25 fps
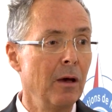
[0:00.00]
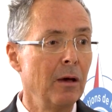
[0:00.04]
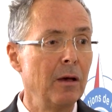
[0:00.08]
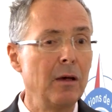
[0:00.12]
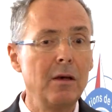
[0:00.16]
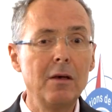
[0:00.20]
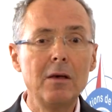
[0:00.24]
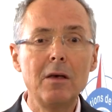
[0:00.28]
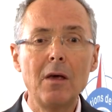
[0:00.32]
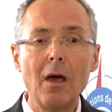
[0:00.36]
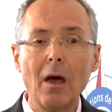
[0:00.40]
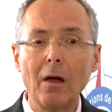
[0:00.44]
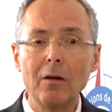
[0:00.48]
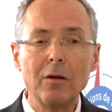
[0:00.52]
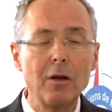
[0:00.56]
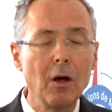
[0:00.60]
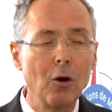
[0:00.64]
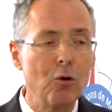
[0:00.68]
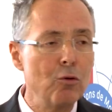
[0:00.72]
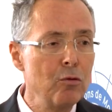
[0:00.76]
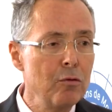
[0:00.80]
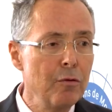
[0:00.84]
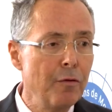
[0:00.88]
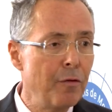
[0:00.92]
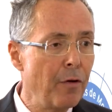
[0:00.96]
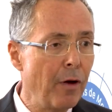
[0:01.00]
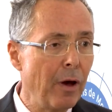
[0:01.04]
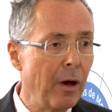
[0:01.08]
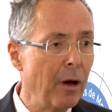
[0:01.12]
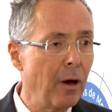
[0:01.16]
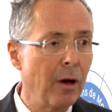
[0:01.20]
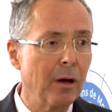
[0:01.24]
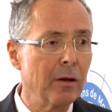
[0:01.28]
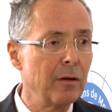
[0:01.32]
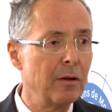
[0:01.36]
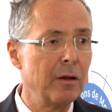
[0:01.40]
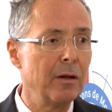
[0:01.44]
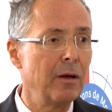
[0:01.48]
qui a
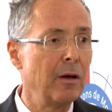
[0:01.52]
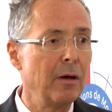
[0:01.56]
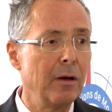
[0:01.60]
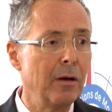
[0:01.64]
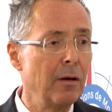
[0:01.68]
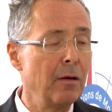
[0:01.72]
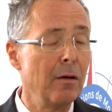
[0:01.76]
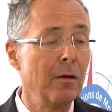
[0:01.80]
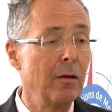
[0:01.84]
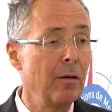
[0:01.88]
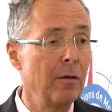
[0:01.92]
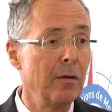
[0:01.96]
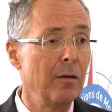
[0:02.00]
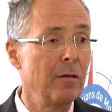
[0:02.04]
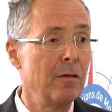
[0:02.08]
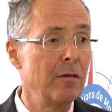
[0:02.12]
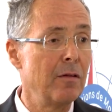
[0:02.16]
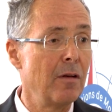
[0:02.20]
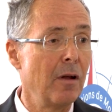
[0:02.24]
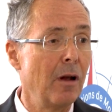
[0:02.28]
découvert des